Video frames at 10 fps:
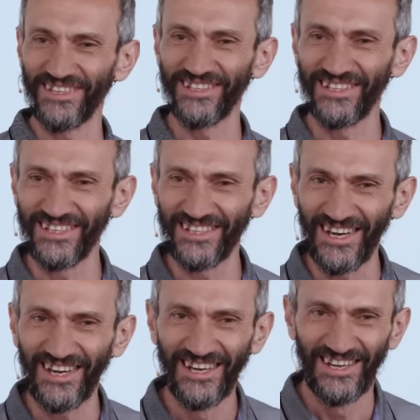середине
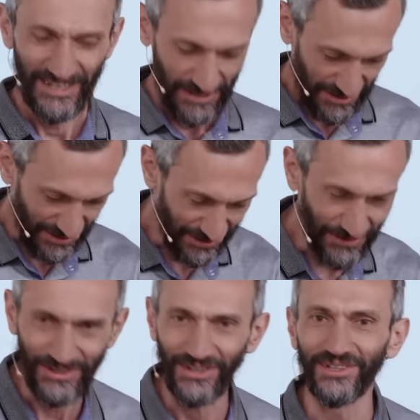дня,
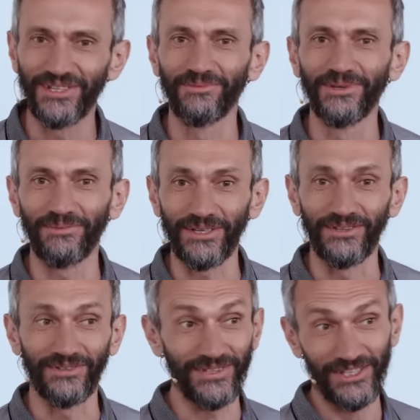дно колодца будет под солнцем.